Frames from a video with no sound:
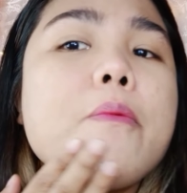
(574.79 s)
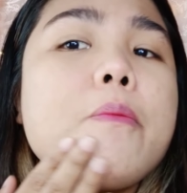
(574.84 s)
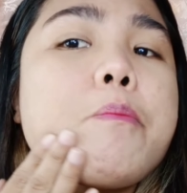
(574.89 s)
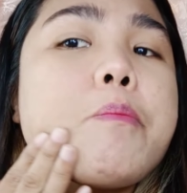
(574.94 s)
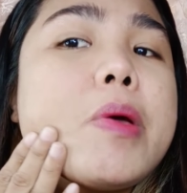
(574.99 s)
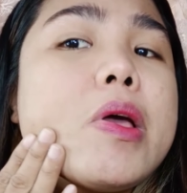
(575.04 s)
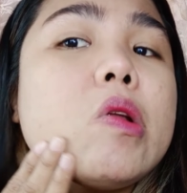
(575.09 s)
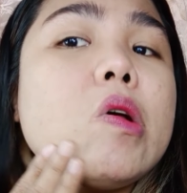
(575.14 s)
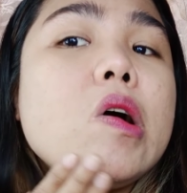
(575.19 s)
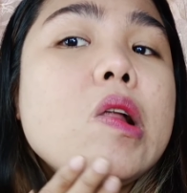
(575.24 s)

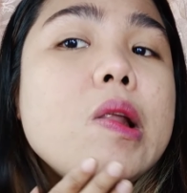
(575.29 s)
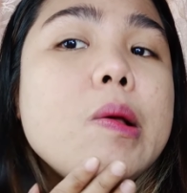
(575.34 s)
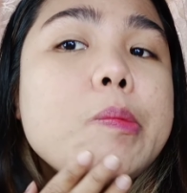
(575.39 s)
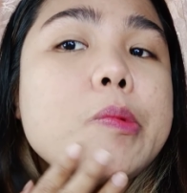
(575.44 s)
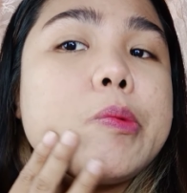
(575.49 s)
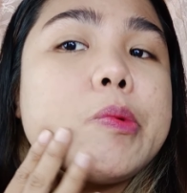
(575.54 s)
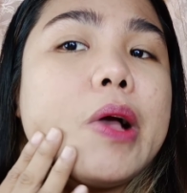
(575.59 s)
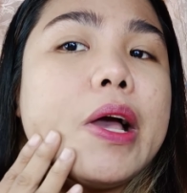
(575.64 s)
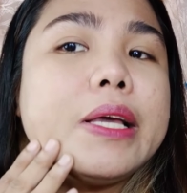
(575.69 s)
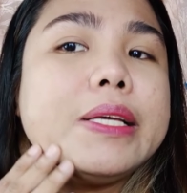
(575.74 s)
Pero alam
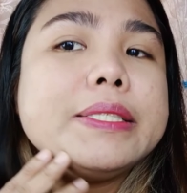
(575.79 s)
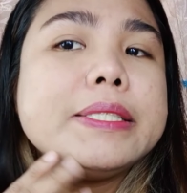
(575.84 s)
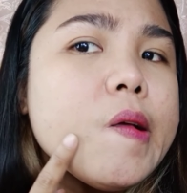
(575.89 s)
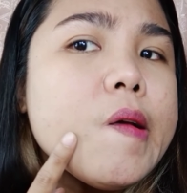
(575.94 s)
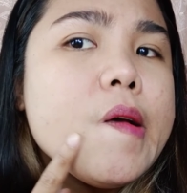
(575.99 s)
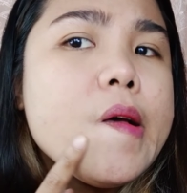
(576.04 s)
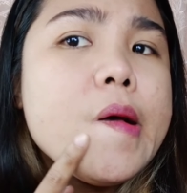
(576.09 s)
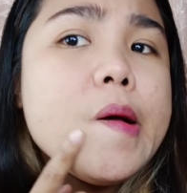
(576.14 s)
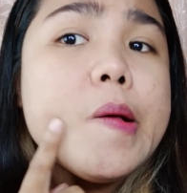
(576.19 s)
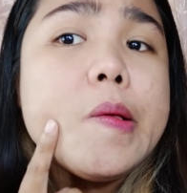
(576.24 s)
nyo guys,
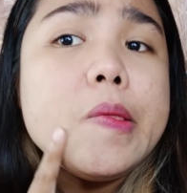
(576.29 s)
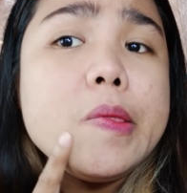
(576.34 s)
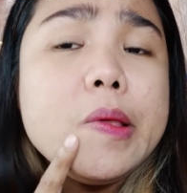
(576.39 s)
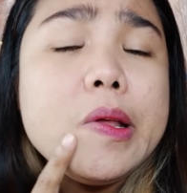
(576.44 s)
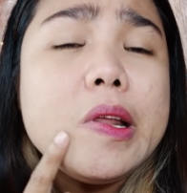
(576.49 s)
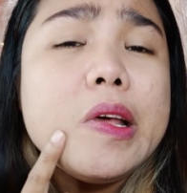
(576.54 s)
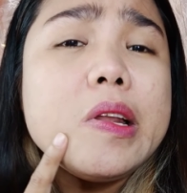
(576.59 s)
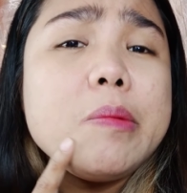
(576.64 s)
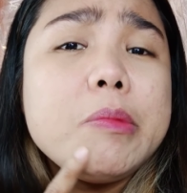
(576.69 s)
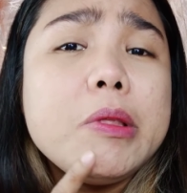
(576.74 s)

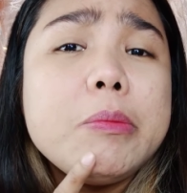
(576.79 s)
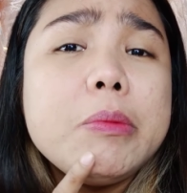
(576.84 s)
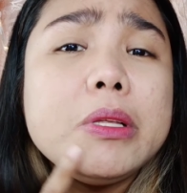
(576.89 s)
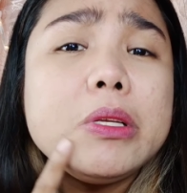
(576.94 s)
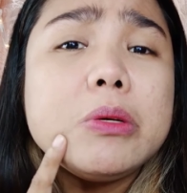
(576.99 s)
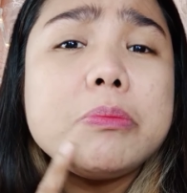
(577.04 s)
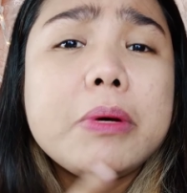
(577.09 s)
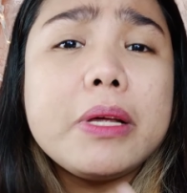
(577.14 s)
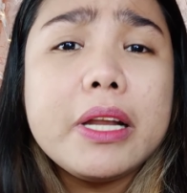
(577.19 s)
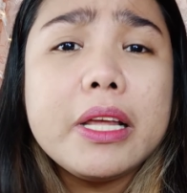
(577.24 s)
nararamdaman
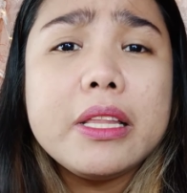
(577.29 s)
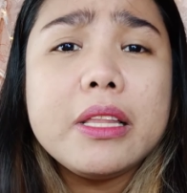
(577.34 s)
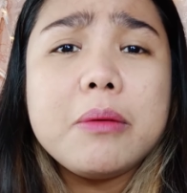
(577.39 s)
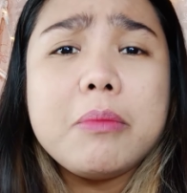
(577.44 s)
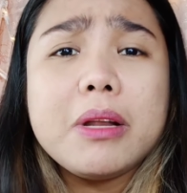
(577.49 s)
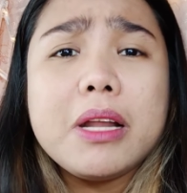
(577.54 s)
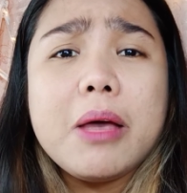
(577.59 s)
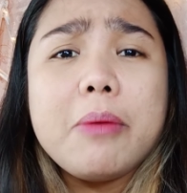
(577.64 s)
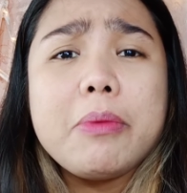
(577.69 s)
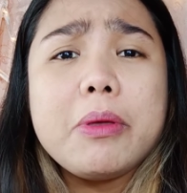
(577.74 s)
ko pa rin na
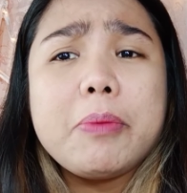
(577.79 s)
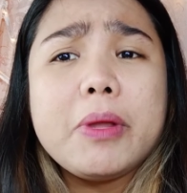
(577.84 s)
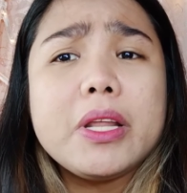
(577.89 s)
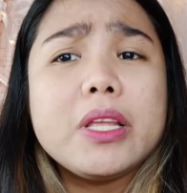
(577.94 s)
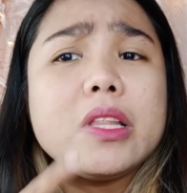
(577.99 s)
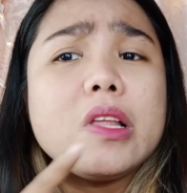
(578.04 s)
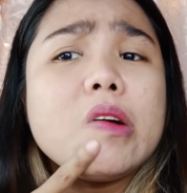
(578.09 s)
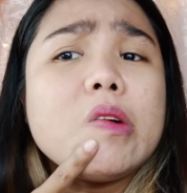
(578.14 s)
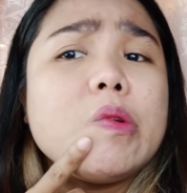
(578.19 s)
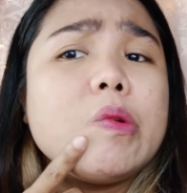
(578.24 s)
marami pa rin
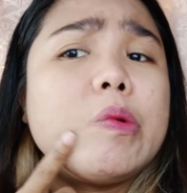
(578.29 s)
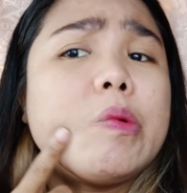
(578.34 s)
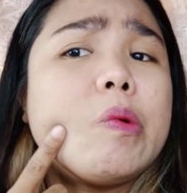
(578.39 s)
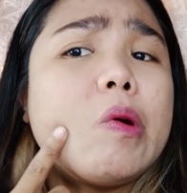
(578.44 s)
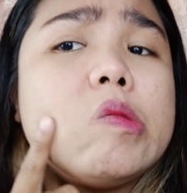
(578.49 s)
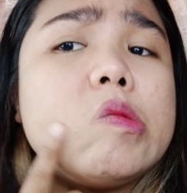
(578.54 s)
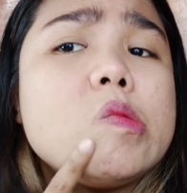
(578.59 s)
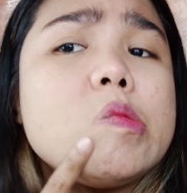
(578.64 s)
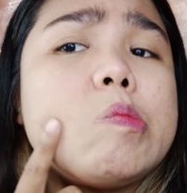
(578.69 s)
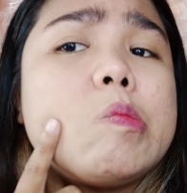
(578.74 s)
akong
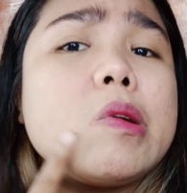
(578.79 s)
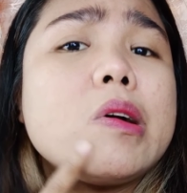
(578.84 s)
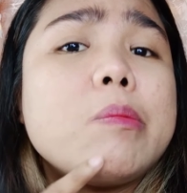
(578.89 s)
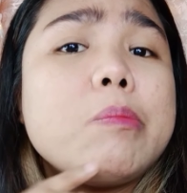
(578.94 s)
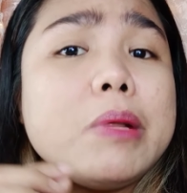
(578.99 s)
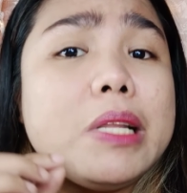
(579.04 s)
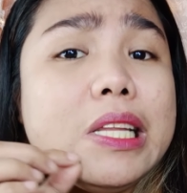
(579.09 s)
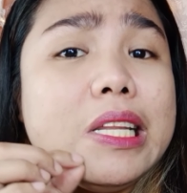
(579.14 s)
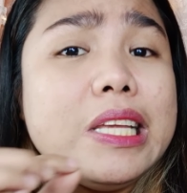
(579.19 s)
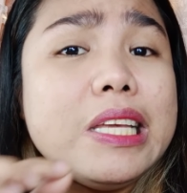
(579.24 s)
ano, mga
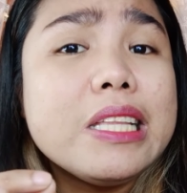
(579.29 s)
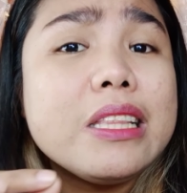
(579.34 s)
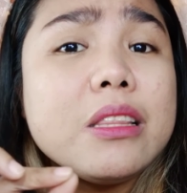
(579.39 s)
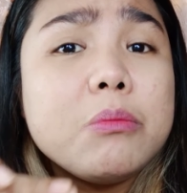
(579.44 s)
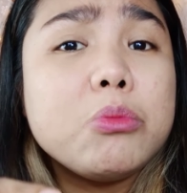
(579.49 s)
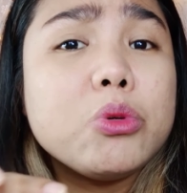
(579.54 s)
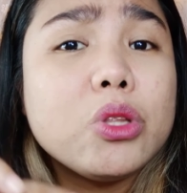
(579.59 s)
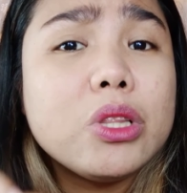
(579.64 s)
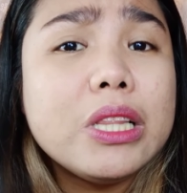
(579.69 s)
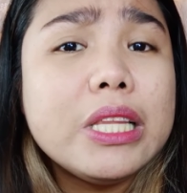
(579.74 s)
maliliit na
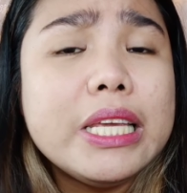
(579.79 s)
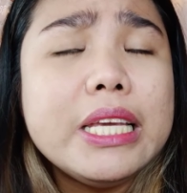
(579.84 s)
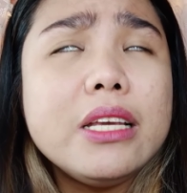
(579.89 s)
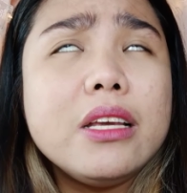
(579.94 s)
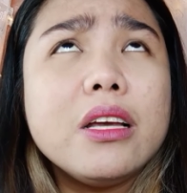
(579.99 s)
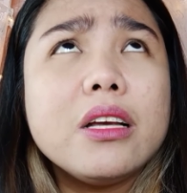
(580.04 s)
butlig.